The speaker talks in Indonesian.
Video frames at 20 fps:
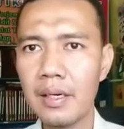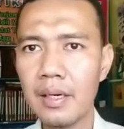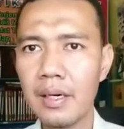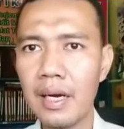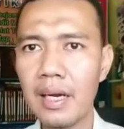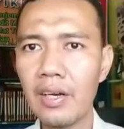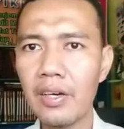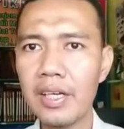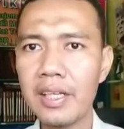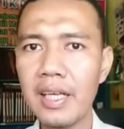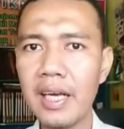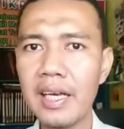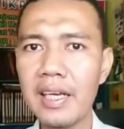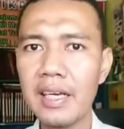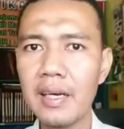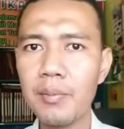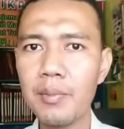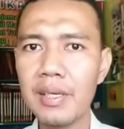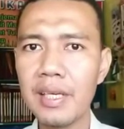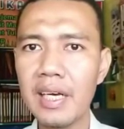Kalau kita
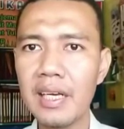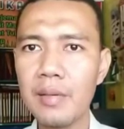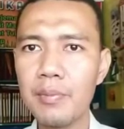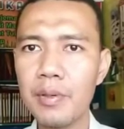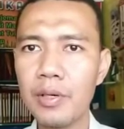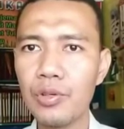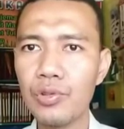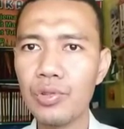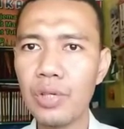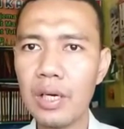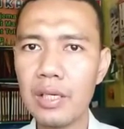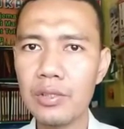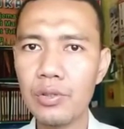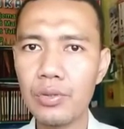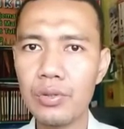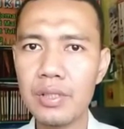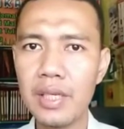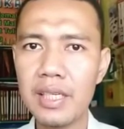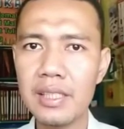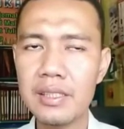ingin menjadi pengusaha
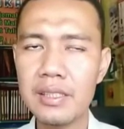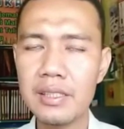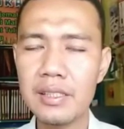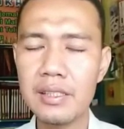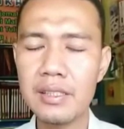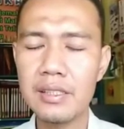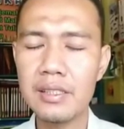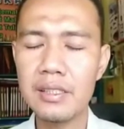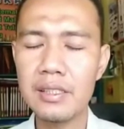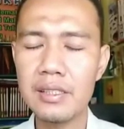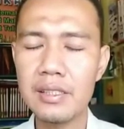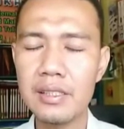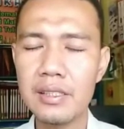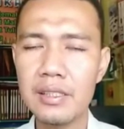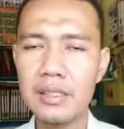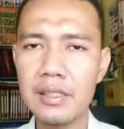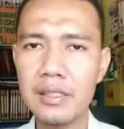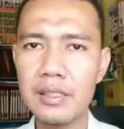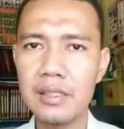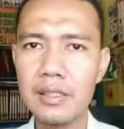sukses,
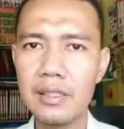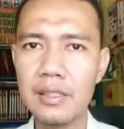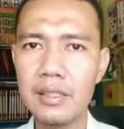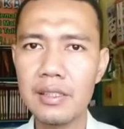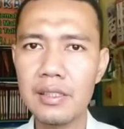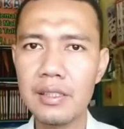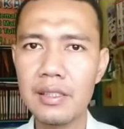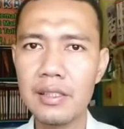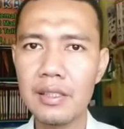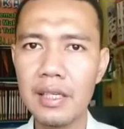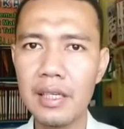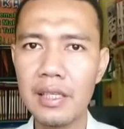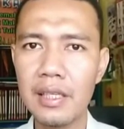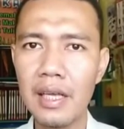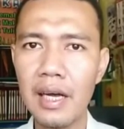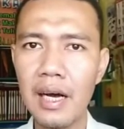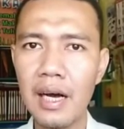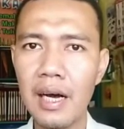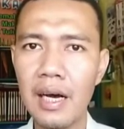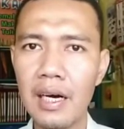
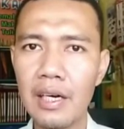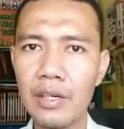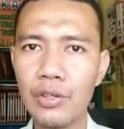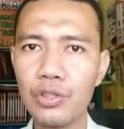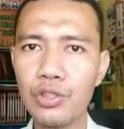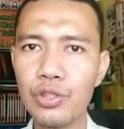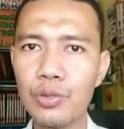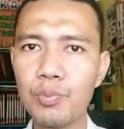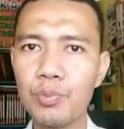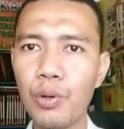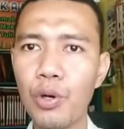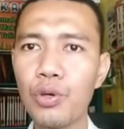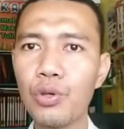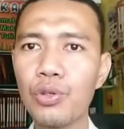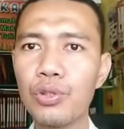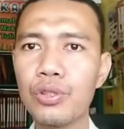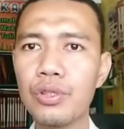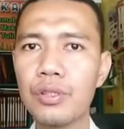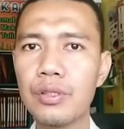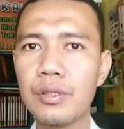kita harus
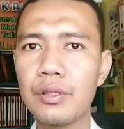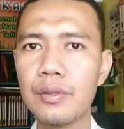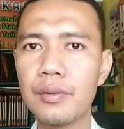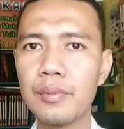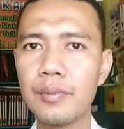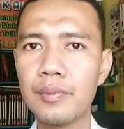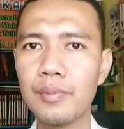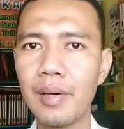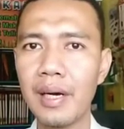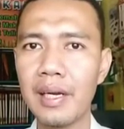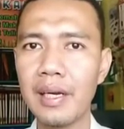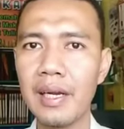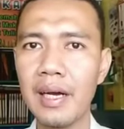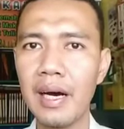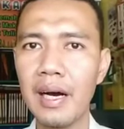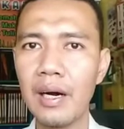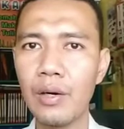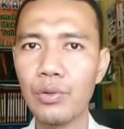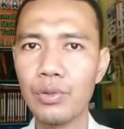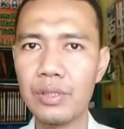fokus
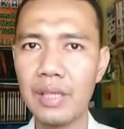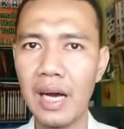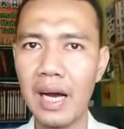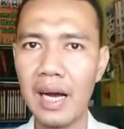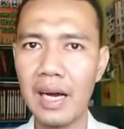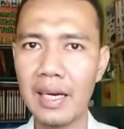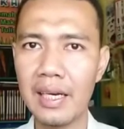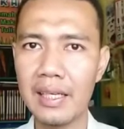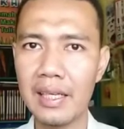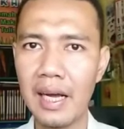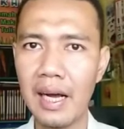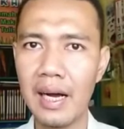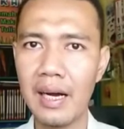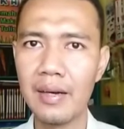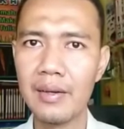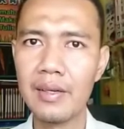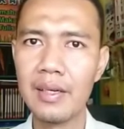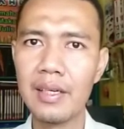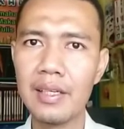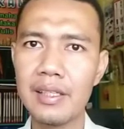pada usaha kita
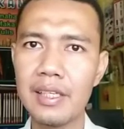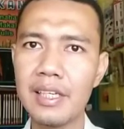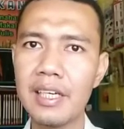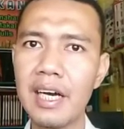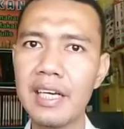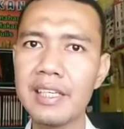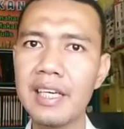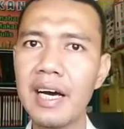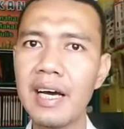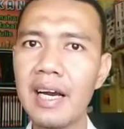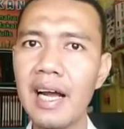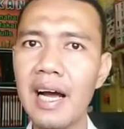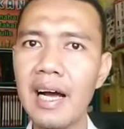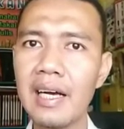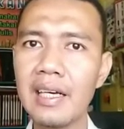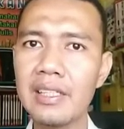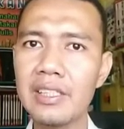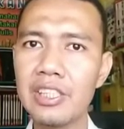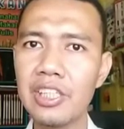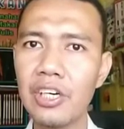tidak
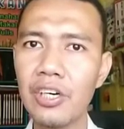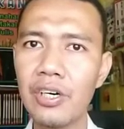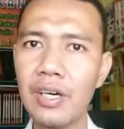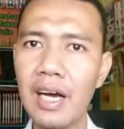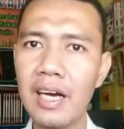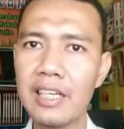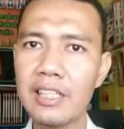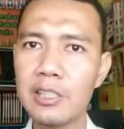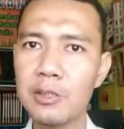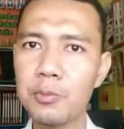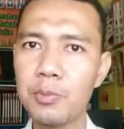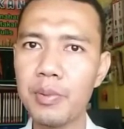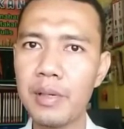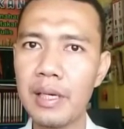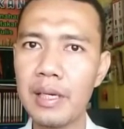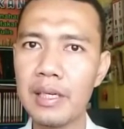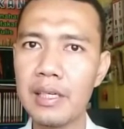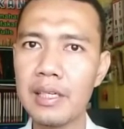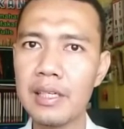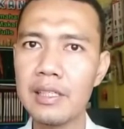jarang seorang
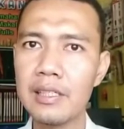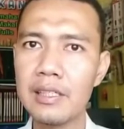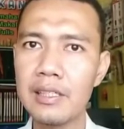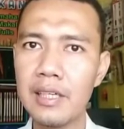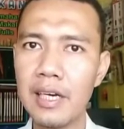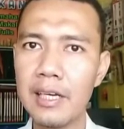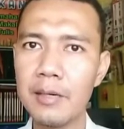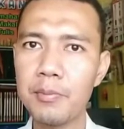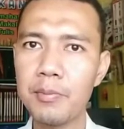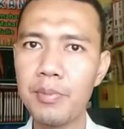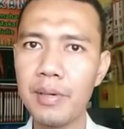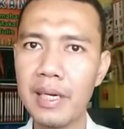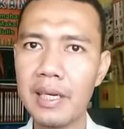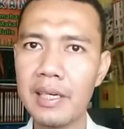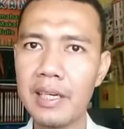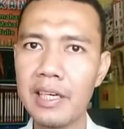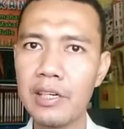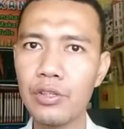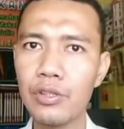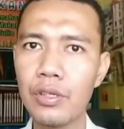
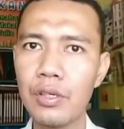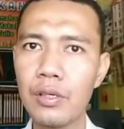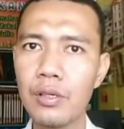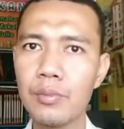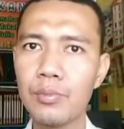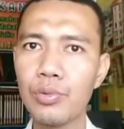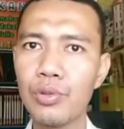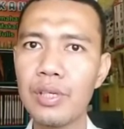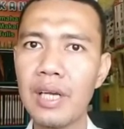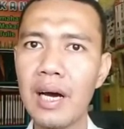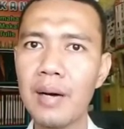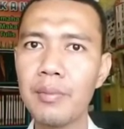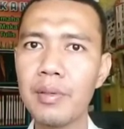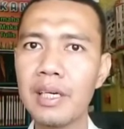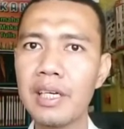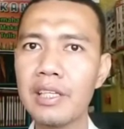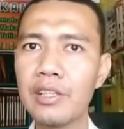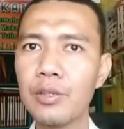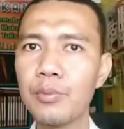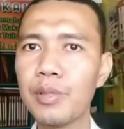intrapreneur muda
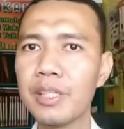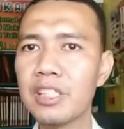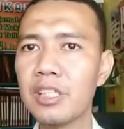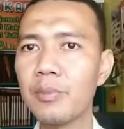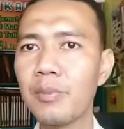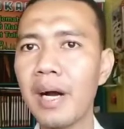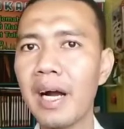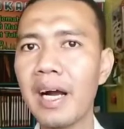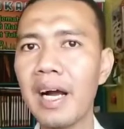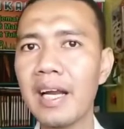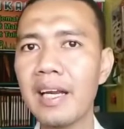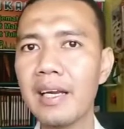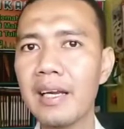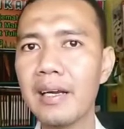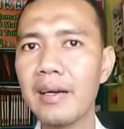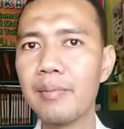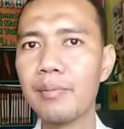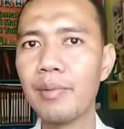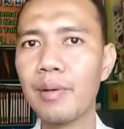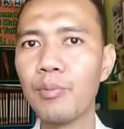begitu bersemangat
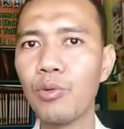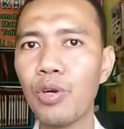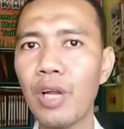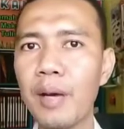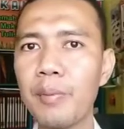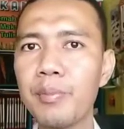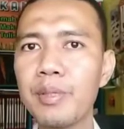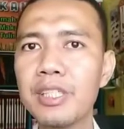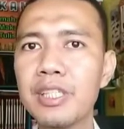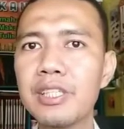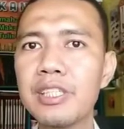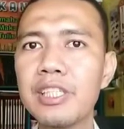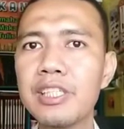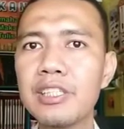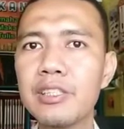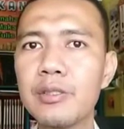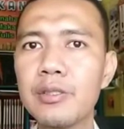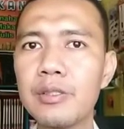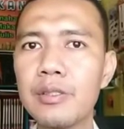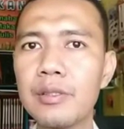memulai bisnis